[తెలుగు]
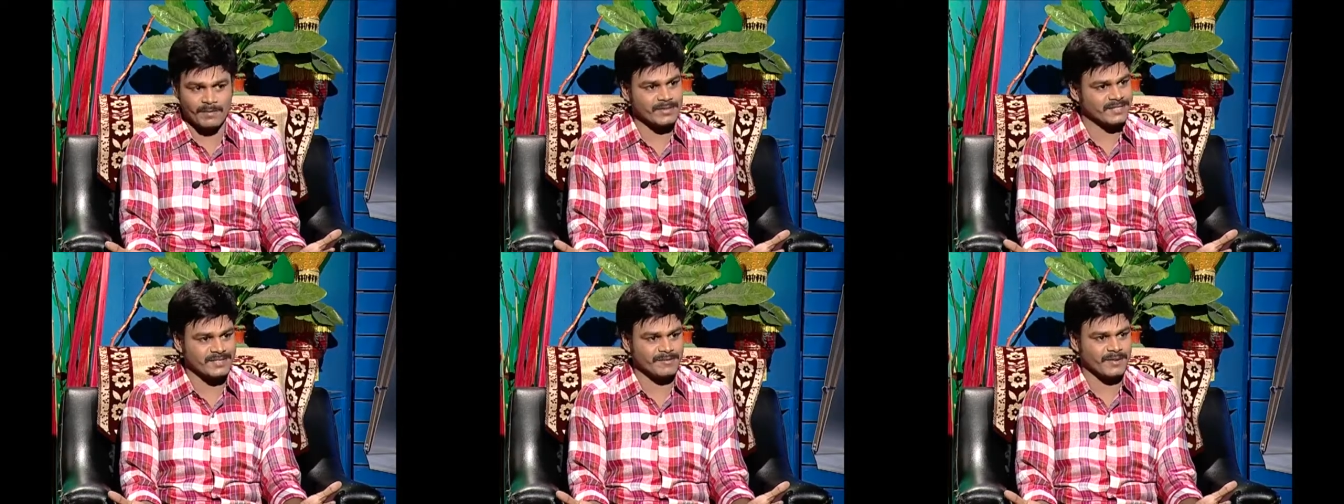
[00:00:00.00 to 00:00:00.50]

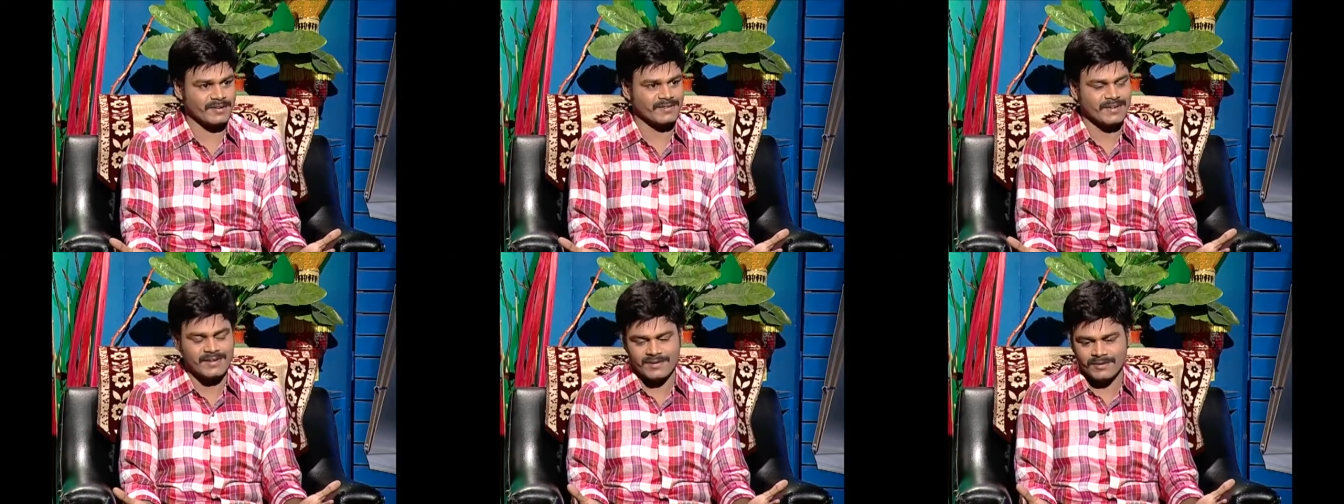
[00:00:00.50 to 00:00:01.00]
పబ్లిసిటీ
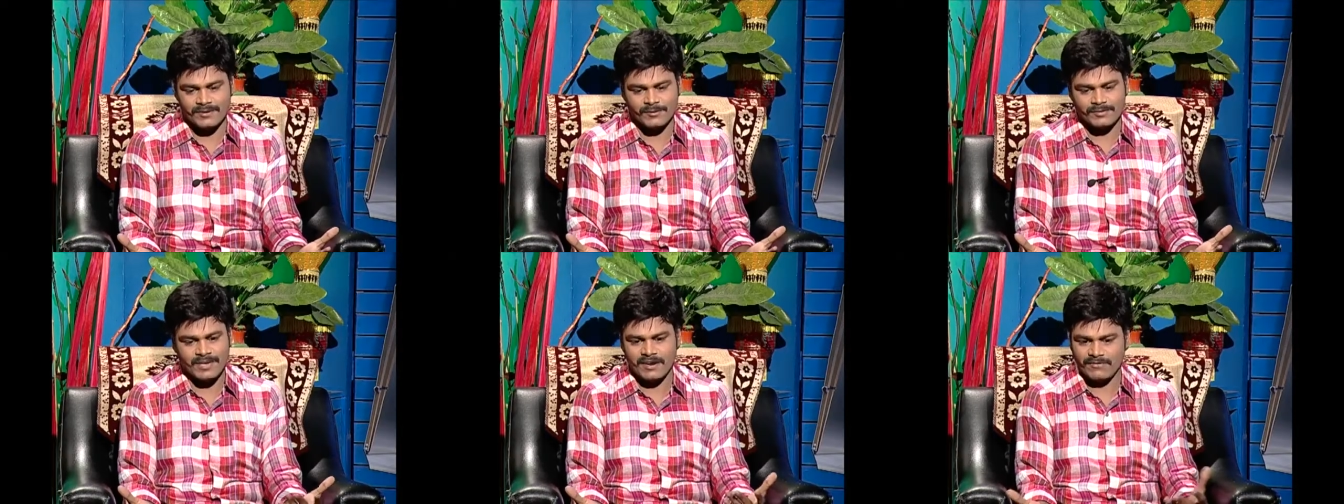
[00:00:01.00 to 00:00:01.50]
ఈ
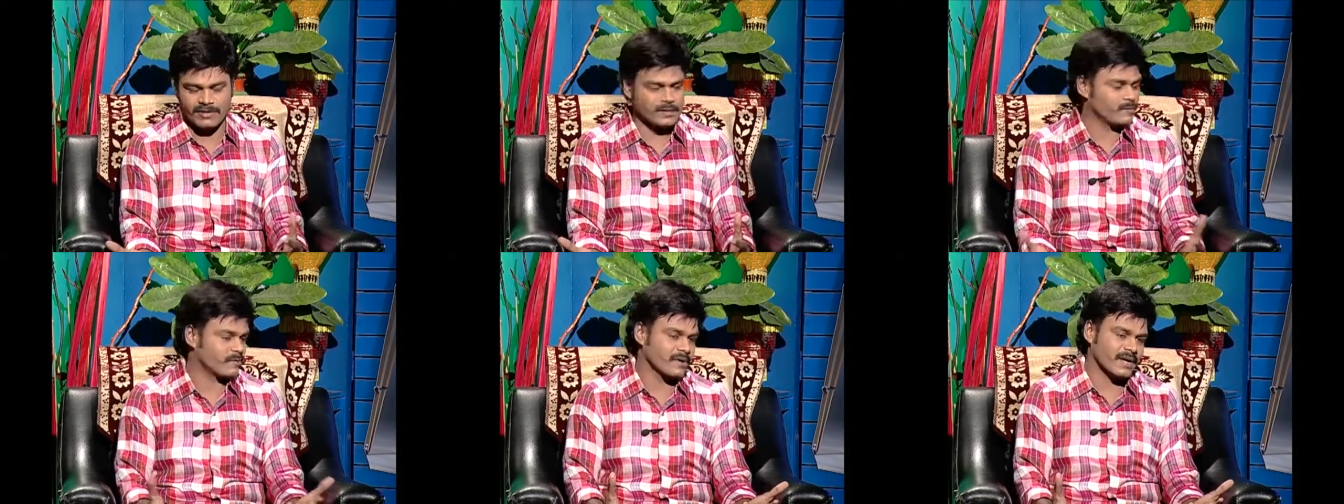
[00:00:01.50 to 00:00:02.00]
రోజు నా
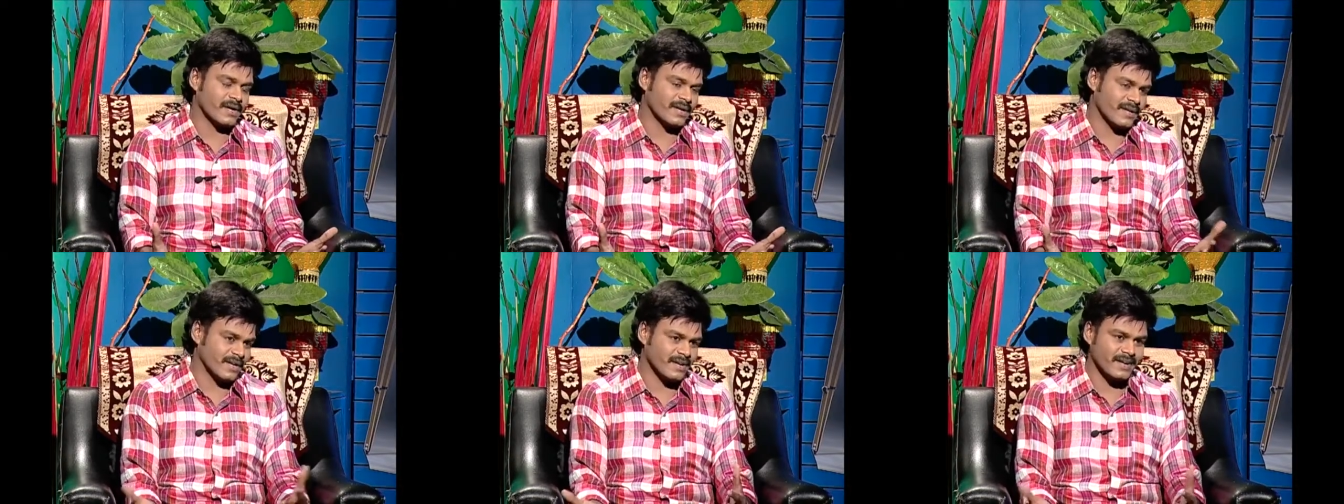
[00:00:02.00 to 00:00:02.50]
ఫేస్బుక్ లో కానీ
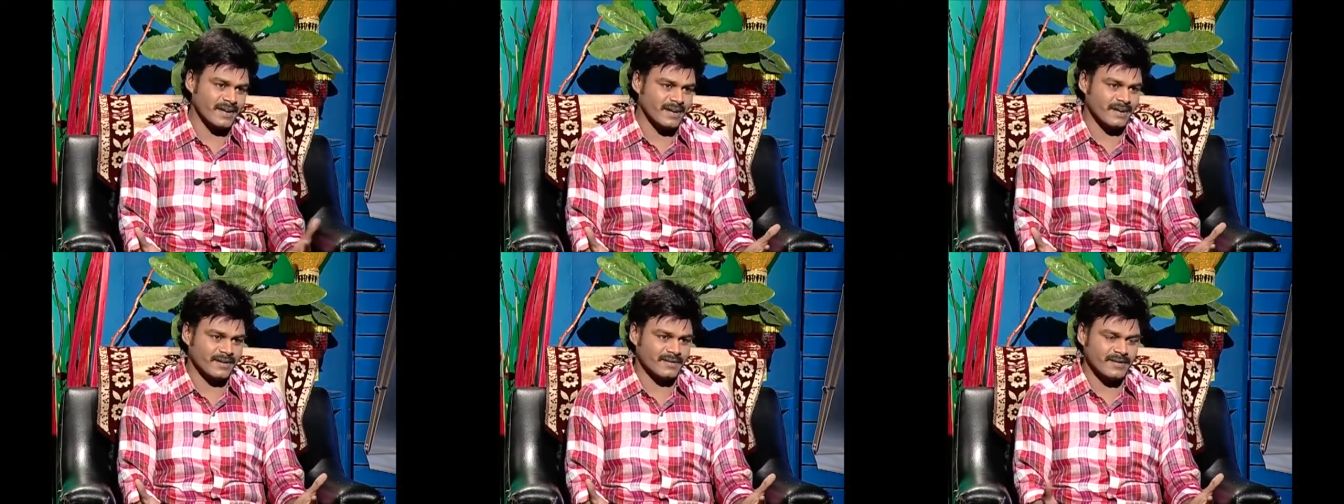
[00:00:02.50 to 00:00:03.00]
ఎక్కడైనా గానీ